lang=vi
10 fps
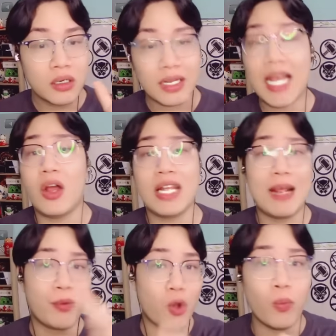các loại
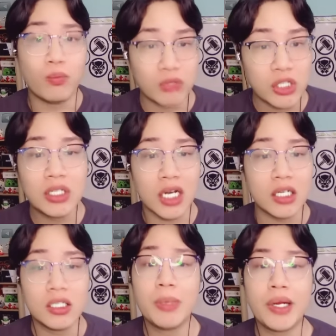game cùng tương tự
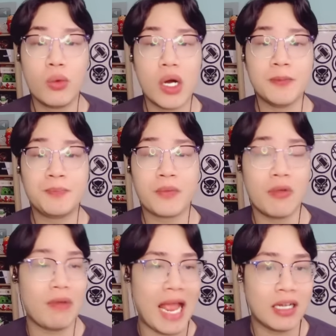như mini world
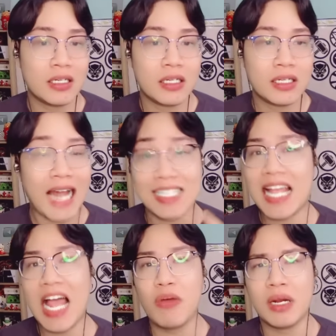và tại
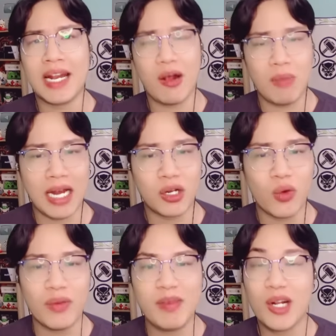sao mình lại đồng hành
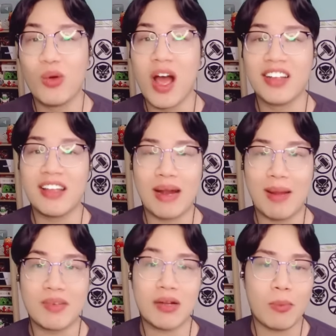cùng với mini world trong
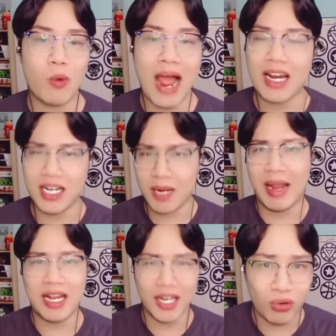năm sáu năm qua thì các
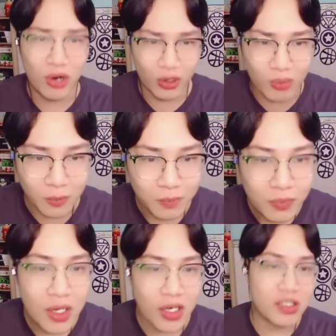bạn hiểu rồi đúng không
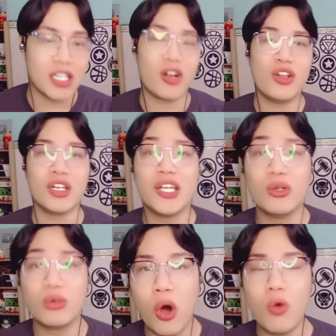nó sẽ có những cái
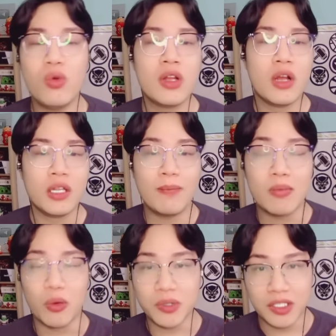yếu tố giúp cho
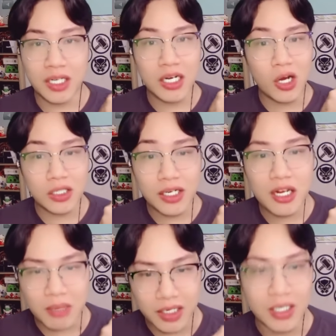một người chơi khó tính
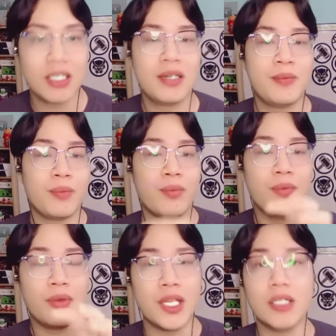như mình
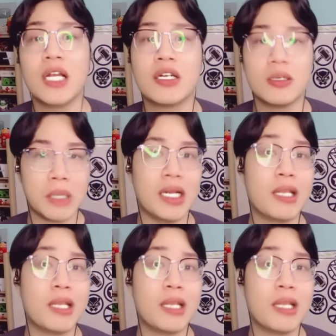giữ chân được mình ở